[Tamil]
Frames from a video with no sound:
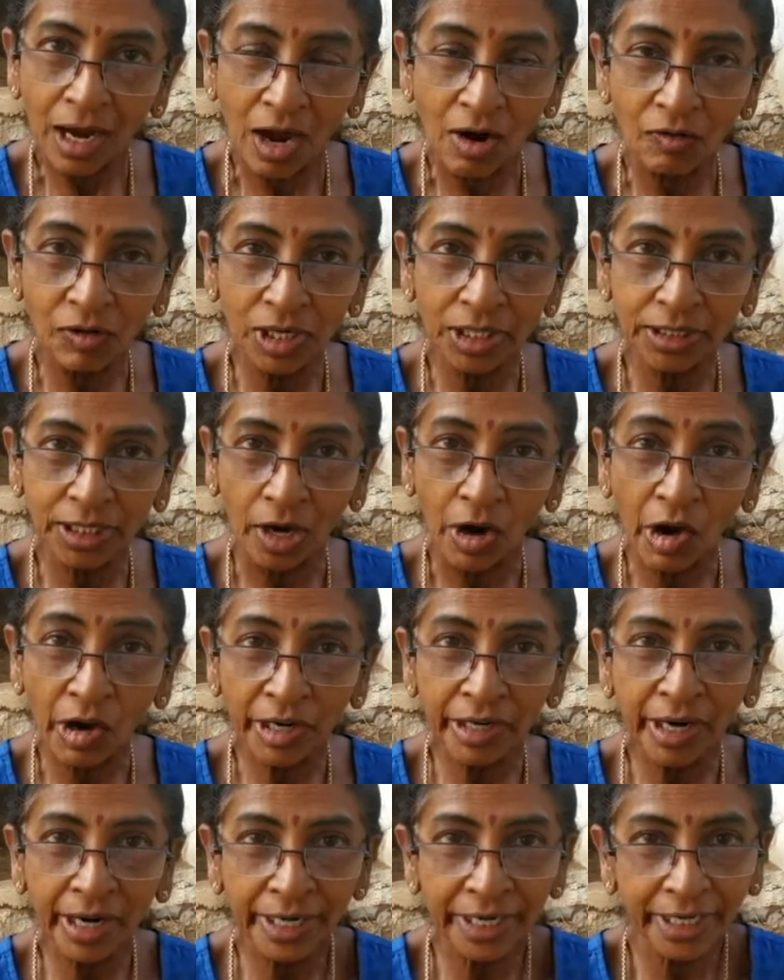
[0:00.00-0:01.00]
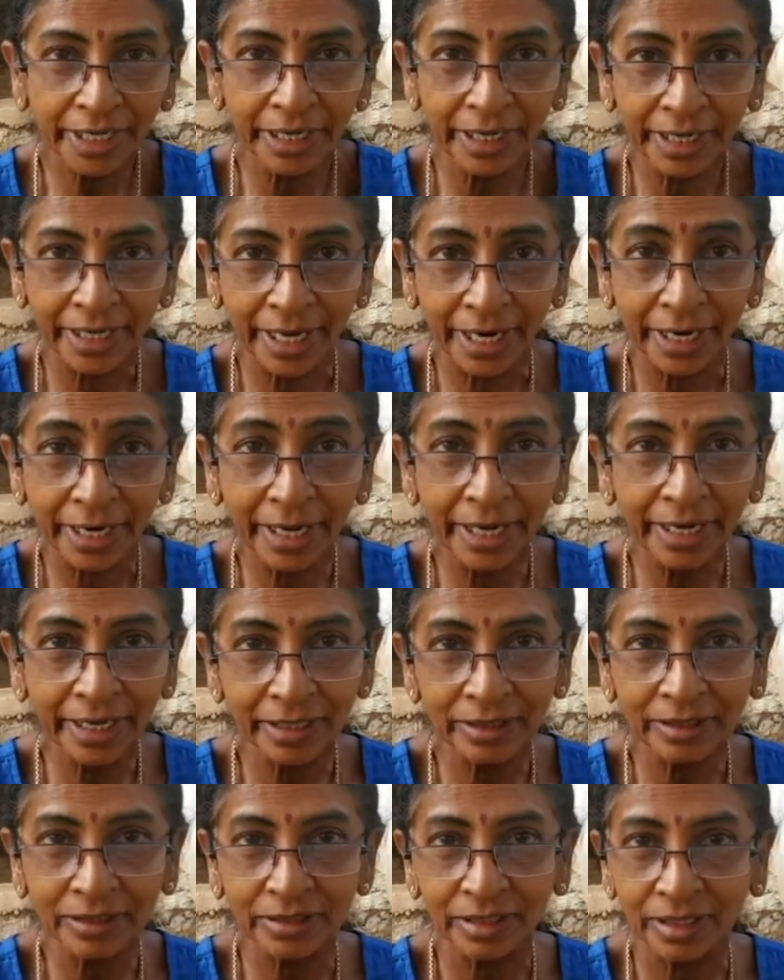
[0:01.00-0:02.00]
அவங்களுக்கு ஆர்கானிக்னா
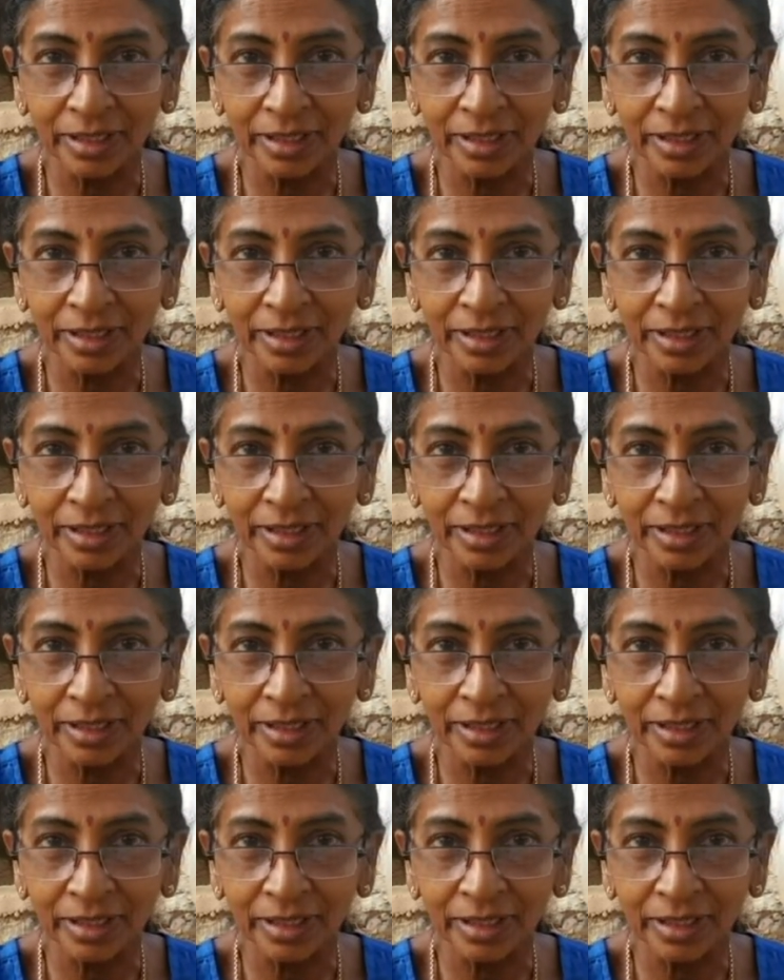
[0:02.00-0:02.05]
என்னங்கிறது